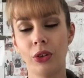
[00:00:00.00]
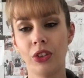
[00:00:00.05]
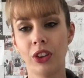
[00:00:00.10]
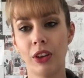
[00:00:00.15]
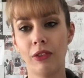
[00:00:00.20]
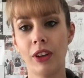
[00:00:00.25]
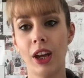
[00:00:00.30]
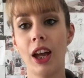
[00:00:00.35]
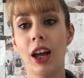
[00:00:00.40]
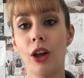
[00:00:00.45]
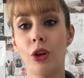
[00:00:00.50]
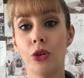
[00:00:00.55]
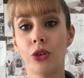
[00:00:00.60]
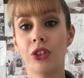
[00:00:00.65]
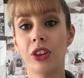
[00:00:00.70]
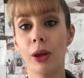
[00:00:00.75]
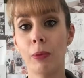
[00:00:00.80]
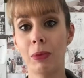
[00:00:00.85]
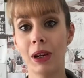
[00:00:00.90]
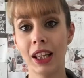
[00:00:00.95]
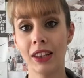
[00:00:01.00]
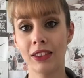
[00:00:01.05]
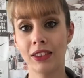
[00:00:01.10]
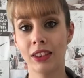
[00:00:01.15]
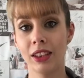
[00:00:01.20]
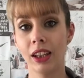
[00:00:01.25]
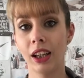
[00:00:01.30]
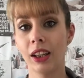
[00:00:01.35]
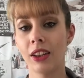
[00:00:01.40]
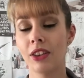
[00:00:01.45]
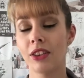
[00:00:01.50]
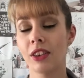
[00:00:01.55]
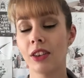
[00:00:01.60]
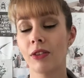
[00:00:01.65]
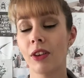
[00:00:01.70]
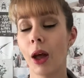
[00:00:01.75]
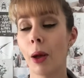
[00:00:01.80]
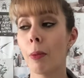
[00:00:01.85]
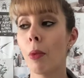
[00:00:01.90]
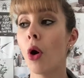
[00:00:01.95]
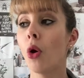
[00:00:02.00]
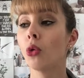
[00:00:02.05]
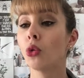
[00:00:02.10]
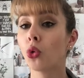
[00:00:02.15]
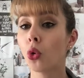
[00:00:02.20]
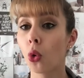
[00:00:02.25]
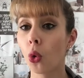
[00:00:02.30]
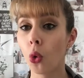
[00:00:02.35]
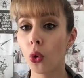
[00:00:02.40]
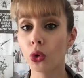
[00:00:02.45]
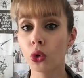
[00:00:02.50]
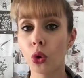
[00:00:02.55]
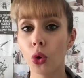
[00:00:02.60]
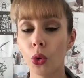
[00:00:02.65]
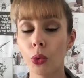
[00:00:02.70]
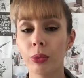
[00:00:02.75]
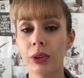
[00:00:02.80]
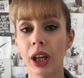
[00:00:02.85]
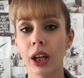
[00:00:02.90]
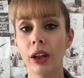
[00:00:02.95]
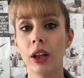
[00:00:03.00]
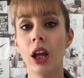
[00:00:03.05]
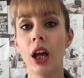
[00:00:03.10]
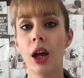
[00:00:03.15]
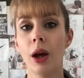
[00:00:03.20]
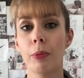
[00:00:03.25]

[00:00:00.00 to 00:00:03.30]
ça va euh, s'aplatir c'est vraiment trop trop bien